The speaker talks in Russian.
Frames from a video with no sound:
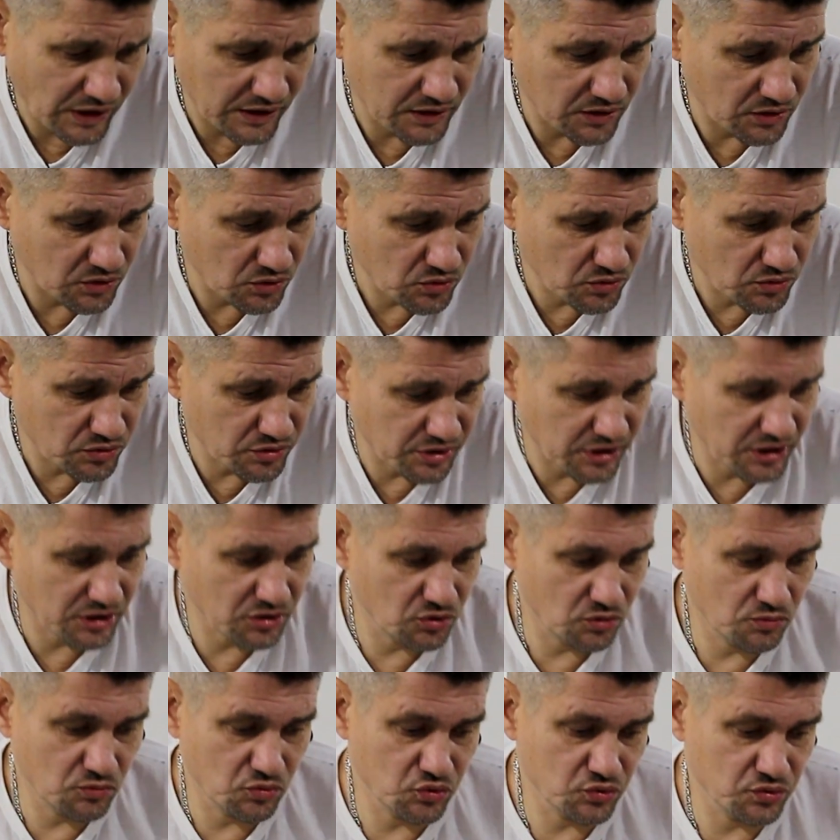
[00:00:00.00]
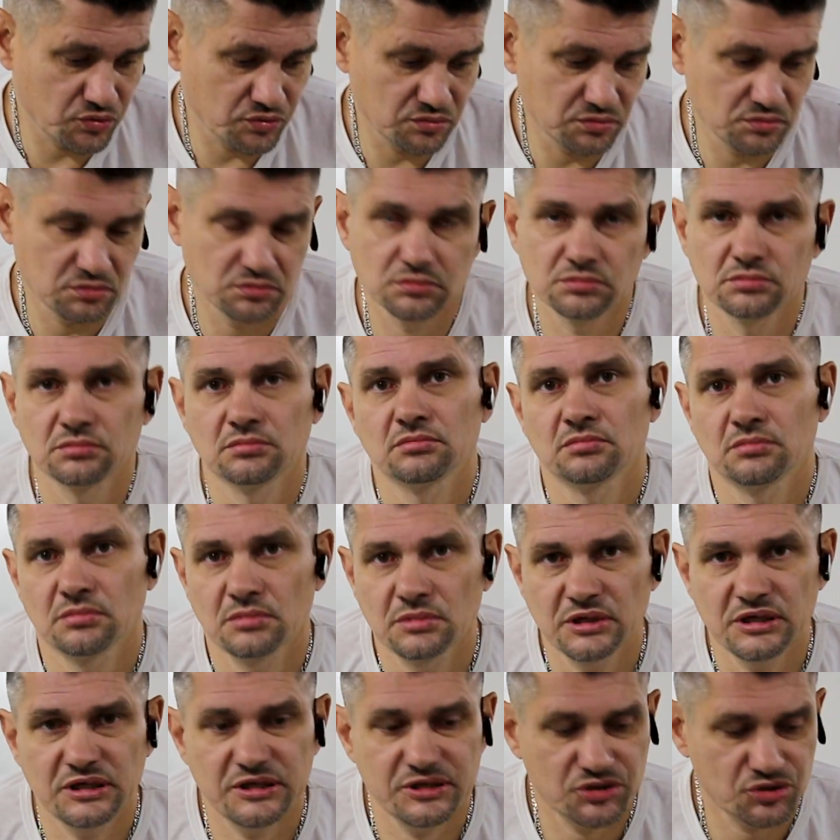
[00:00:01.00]
Ну, я думаю,
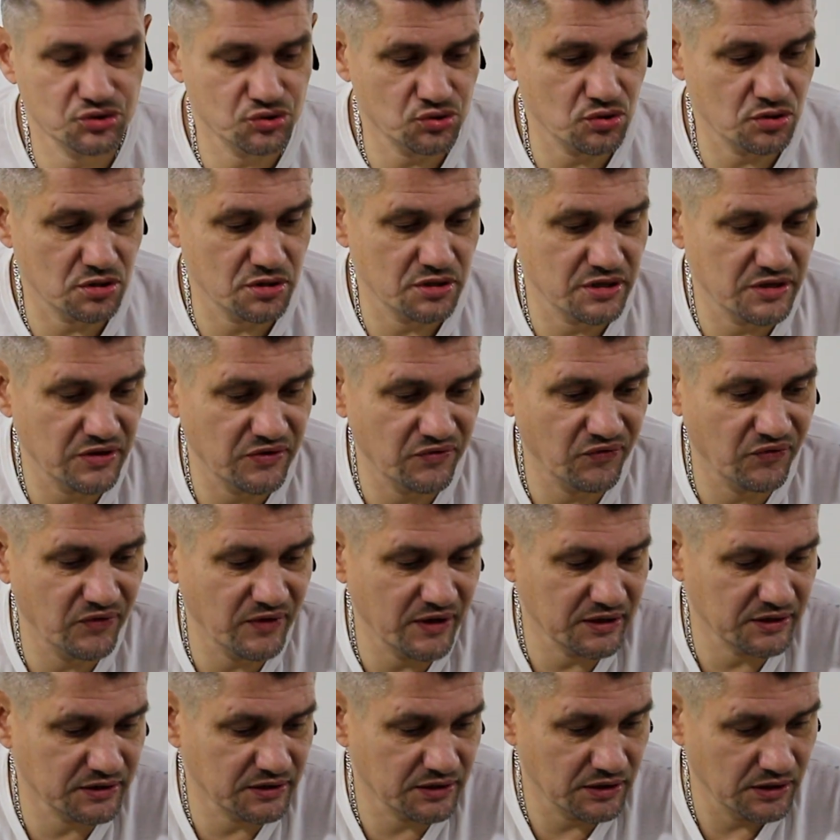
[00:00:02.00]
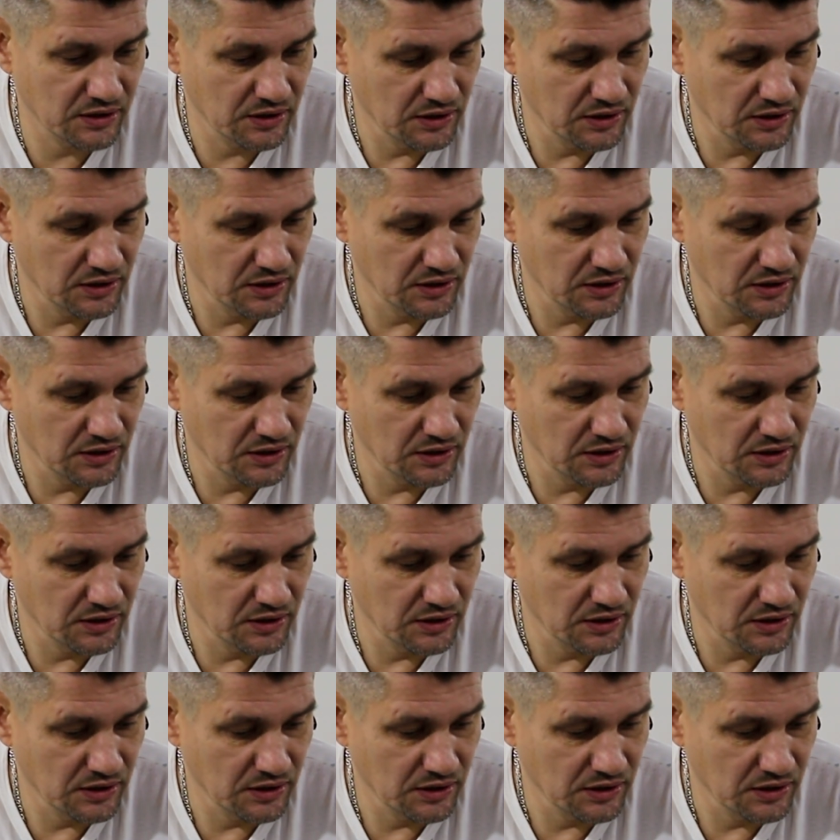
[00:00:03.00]
на лицо эффект.